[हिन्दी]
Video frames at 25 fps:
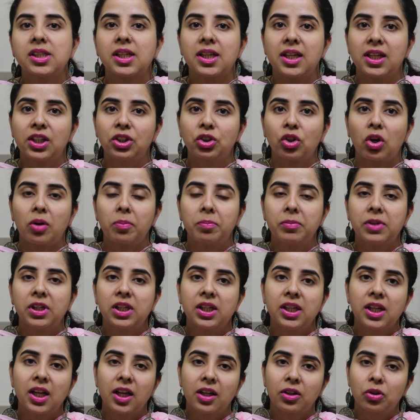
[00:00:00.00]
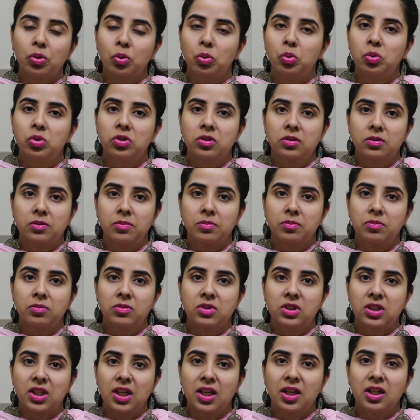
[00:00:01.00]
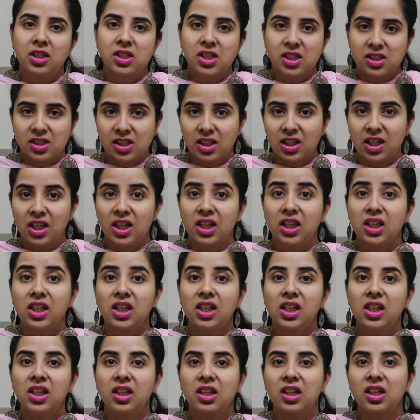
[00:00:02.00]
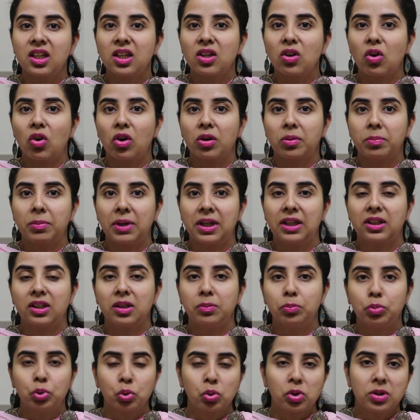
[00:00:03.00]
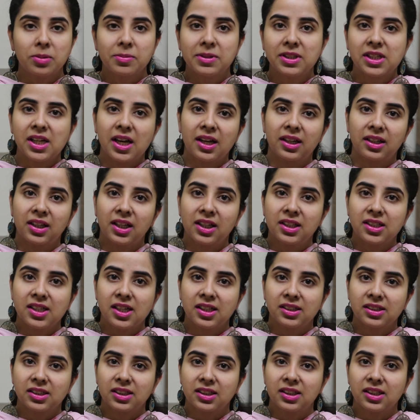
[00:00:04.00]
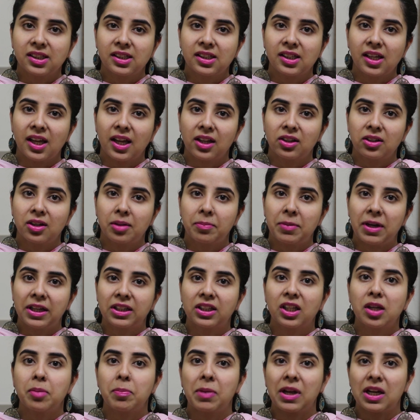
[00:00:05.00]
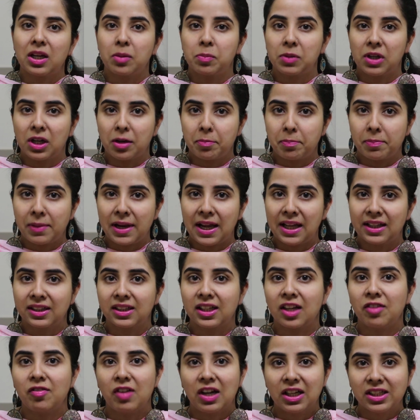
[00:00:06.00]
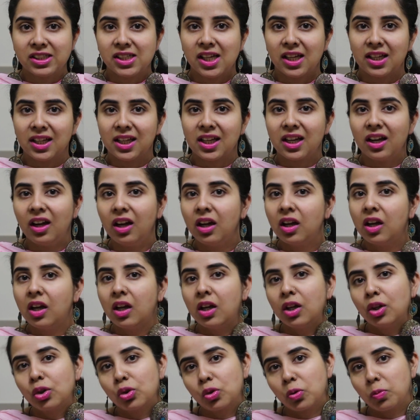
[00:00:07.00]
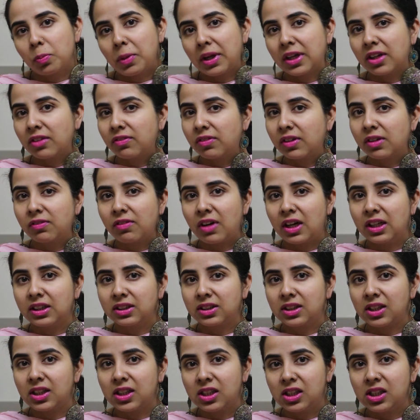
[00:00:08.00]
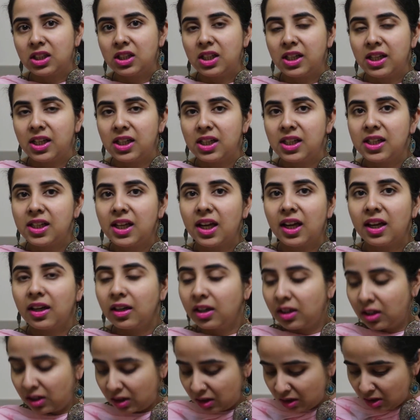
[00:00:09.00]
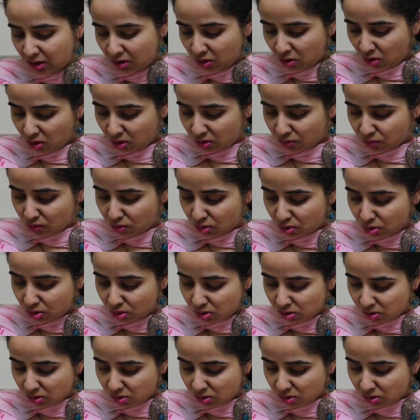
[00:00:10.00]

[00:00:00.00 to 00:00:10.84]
से एक शॉप मिली है तो उससे जैसे लेनी ही थी और मैं तब चूड़ी बाज़ार नहीं जा सकती थी हैदराबाद के पहले मेरा प्लान था वहाँ जाने का तो मैंने फिर वहाँ से ही ले ली है और वो